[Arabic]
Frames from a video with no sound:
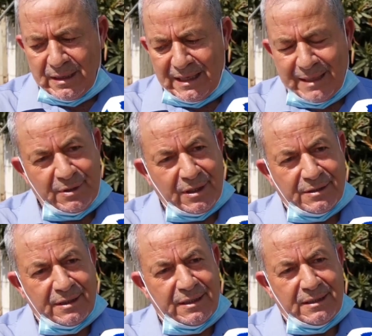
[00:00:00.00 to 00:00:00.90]
أنا
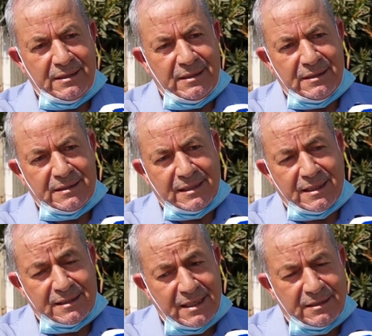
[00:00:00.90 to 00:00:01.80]
بتقديري آه،
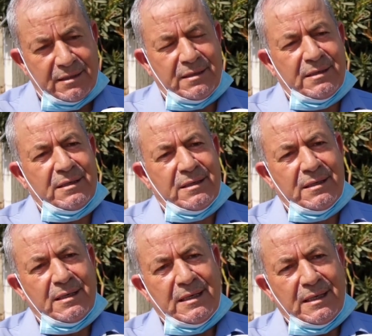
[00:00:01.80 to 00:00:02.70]
ستزداد
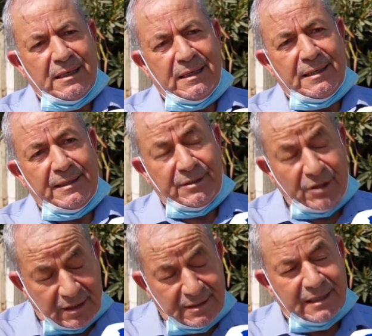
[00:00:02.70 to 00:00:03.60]
آه،
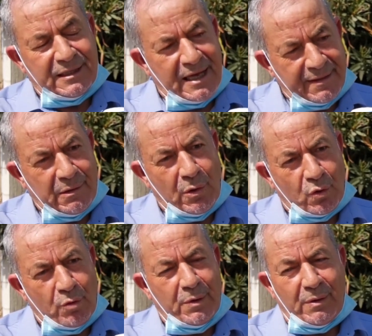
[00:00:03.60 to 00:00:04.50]
الانتقادات لهذه
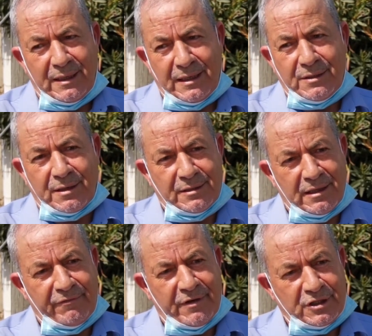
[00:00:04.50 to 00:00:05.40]
الحكومة وعلى
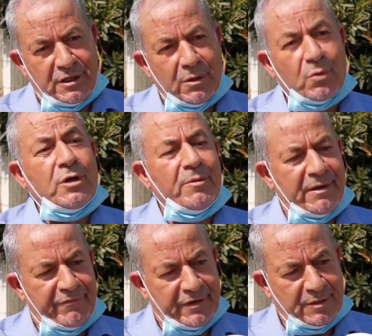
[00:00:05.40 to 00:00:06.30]
إدارتها الفاشلة لكل
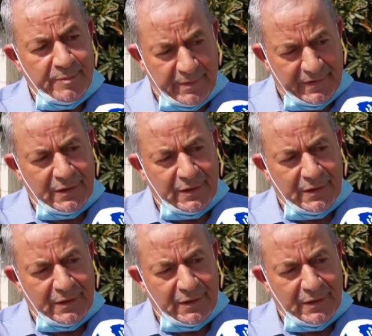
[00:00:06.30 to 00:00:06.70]
الملفات بما